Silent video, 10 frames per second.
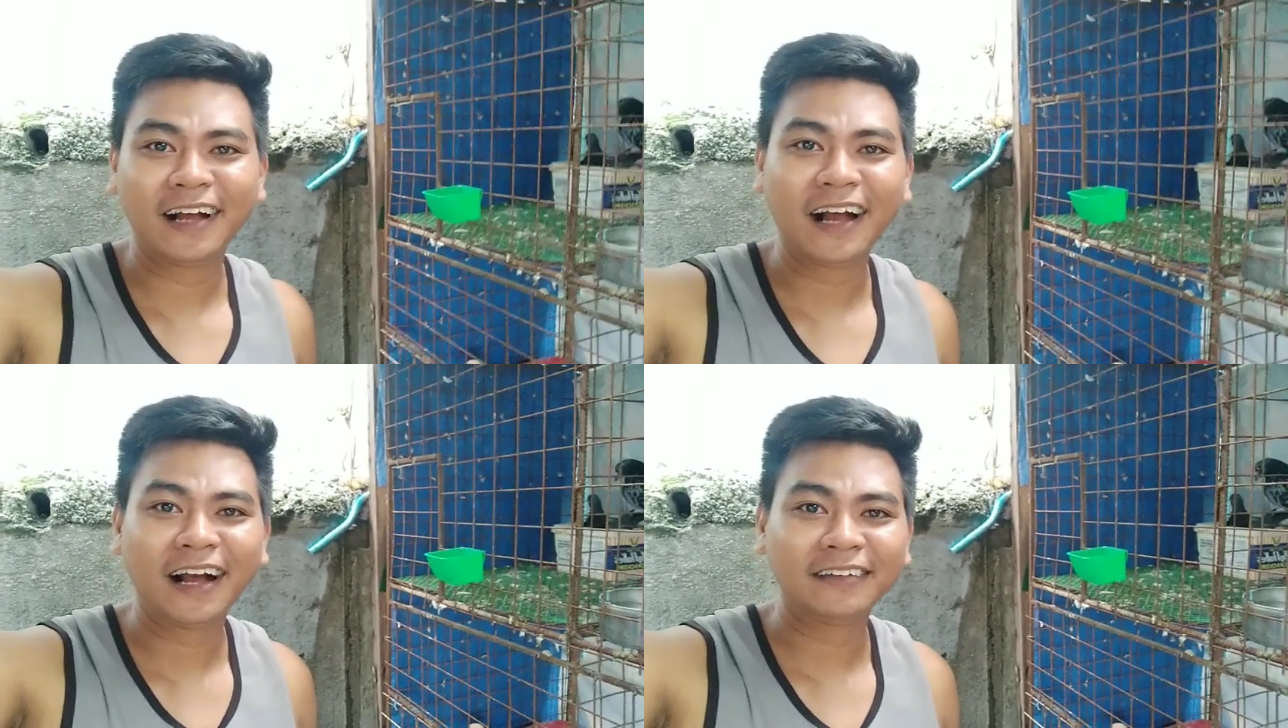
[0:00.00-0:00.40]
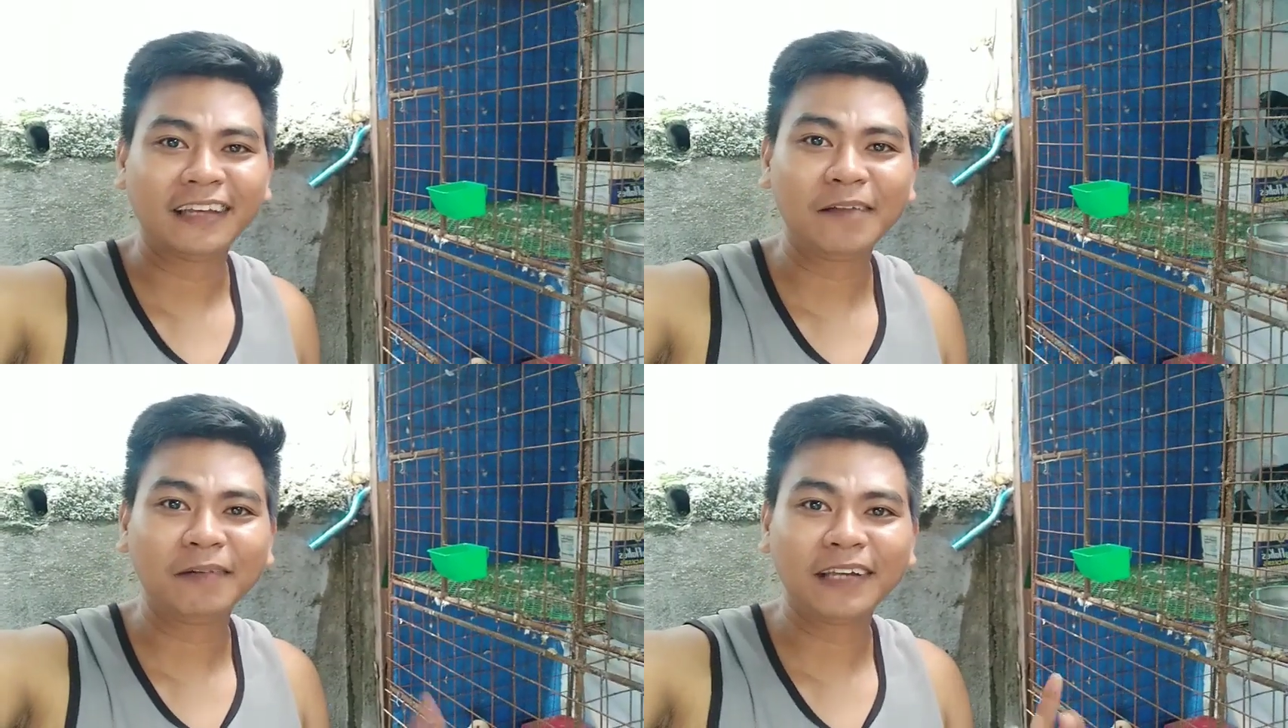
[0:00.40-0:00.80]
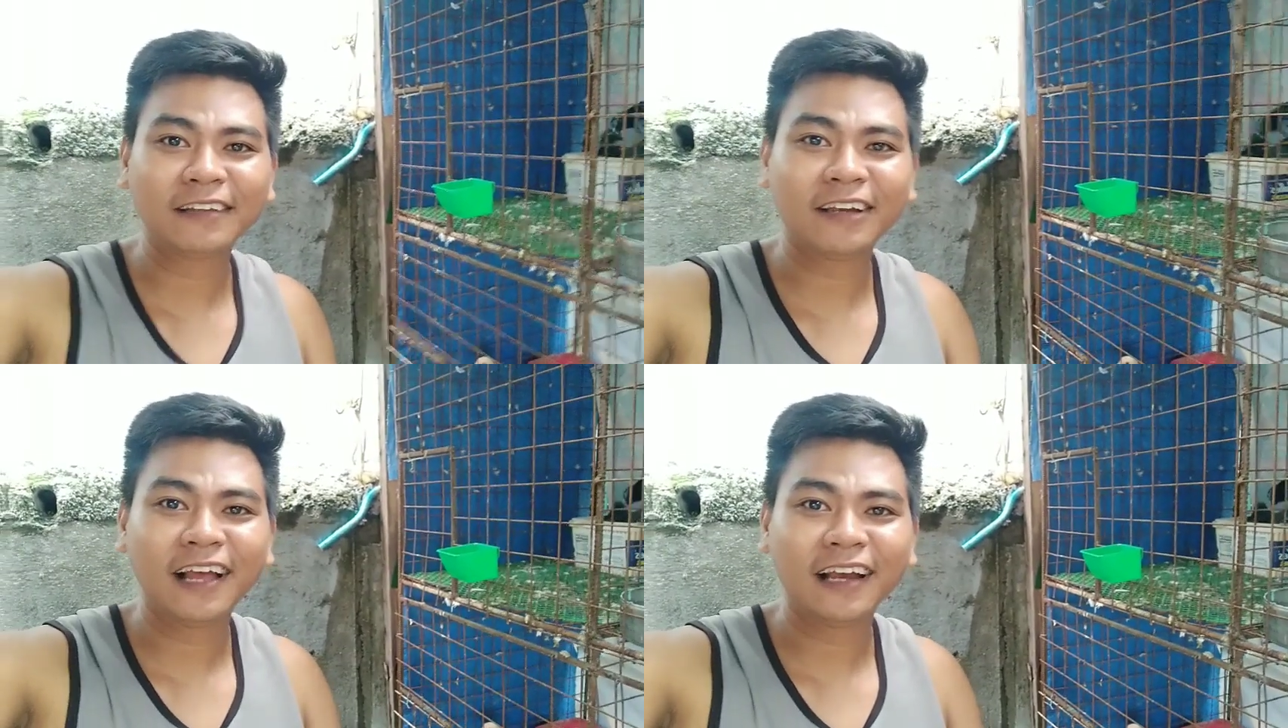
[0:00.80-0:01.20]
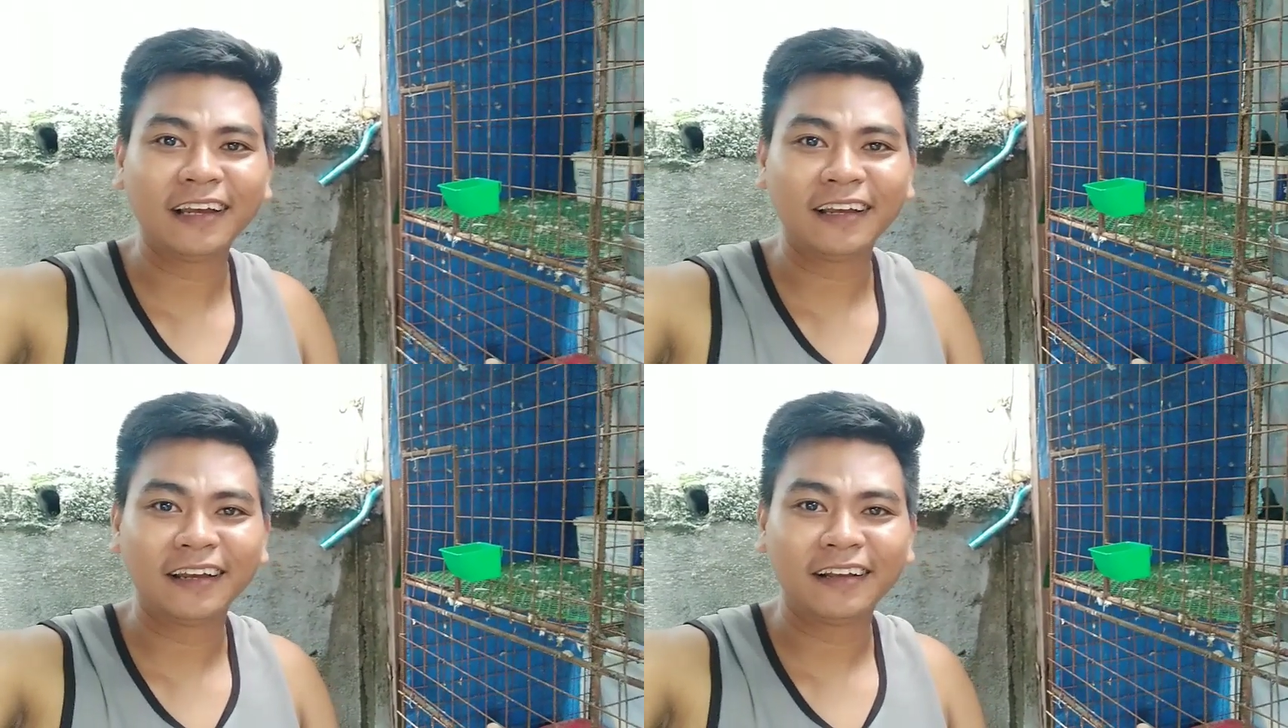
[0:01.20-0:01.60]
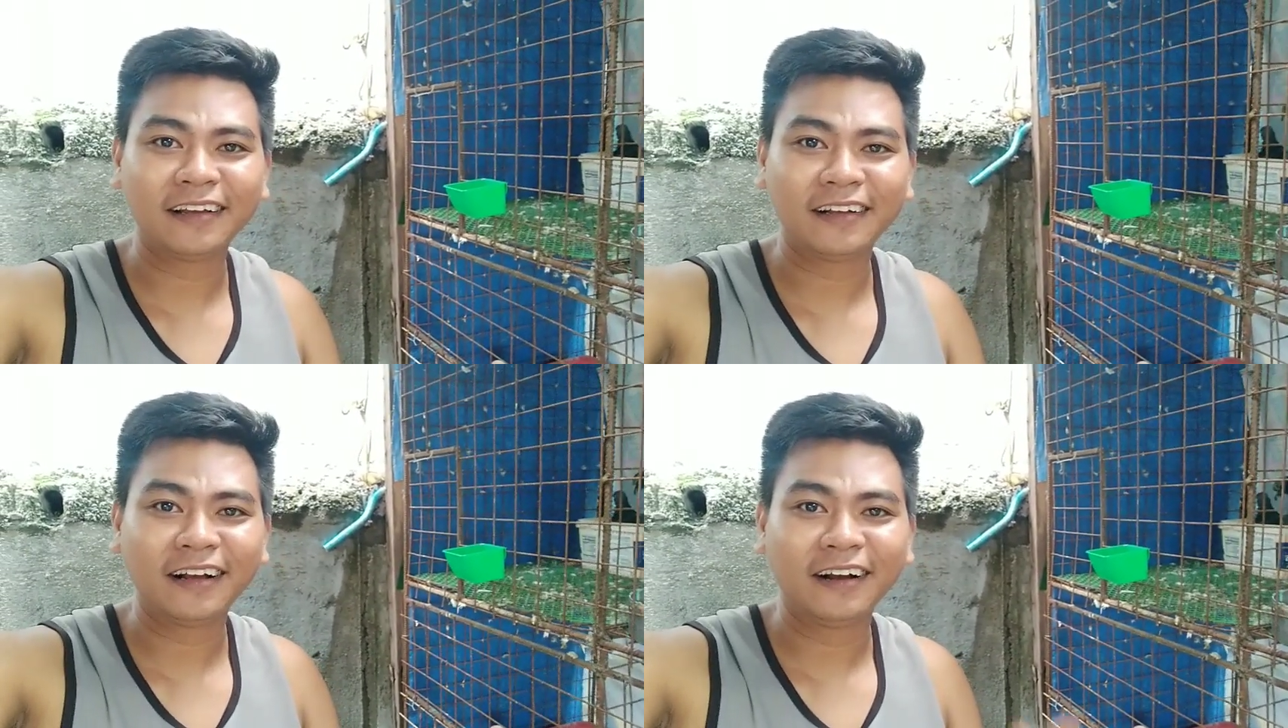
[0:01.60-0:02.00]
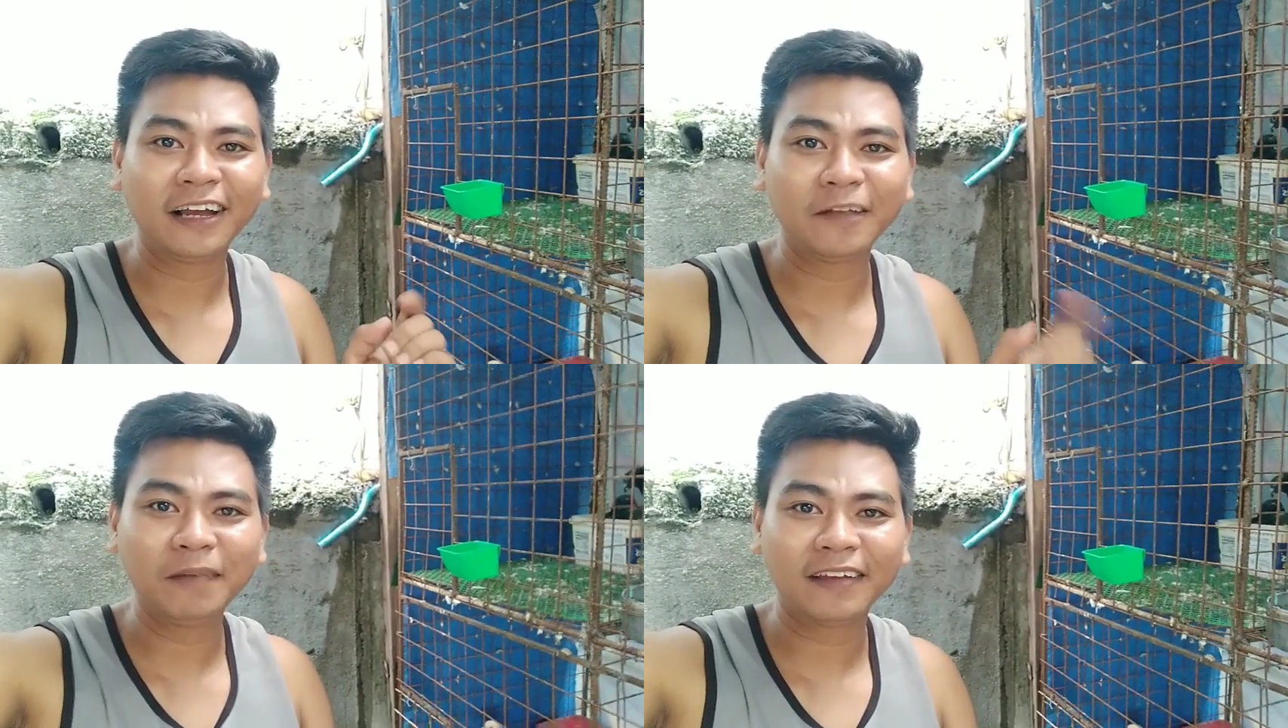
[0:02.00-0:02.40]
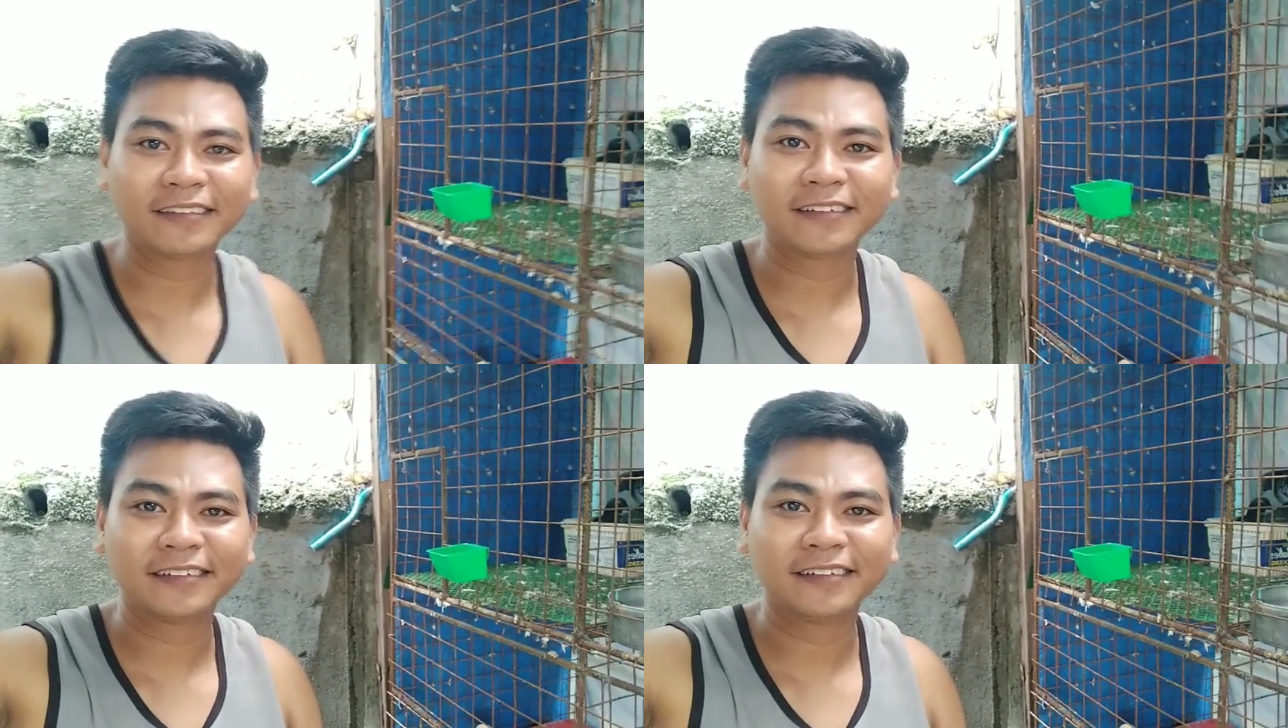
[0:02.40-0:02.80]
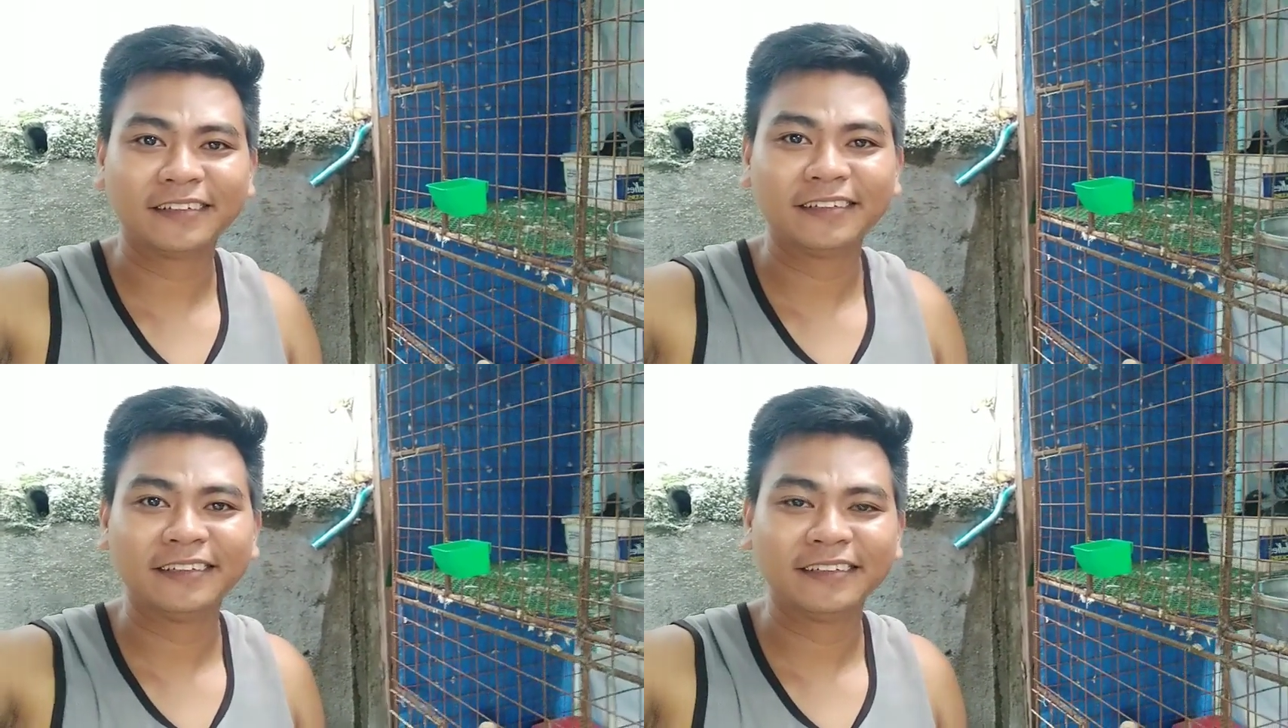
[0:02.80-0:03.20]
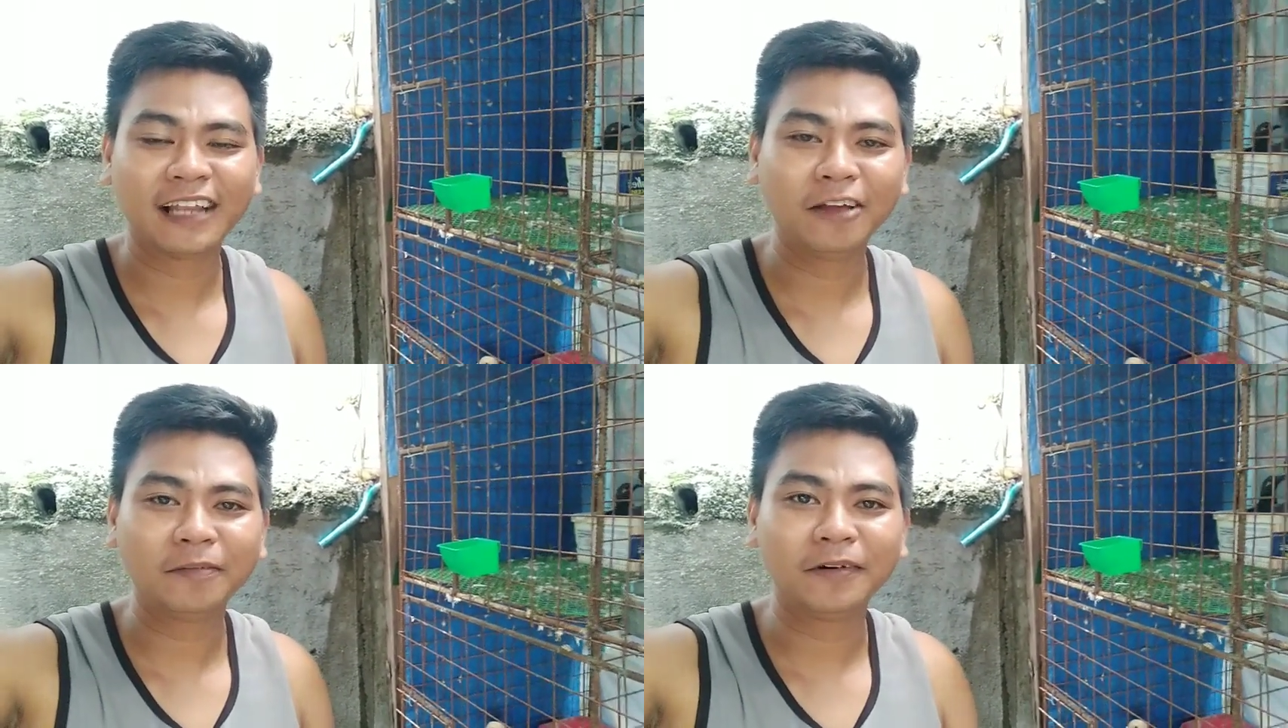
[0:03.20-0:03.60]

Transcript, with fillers: ah, sana mag-ingat kayo lagi. Uh, God bless. Salamat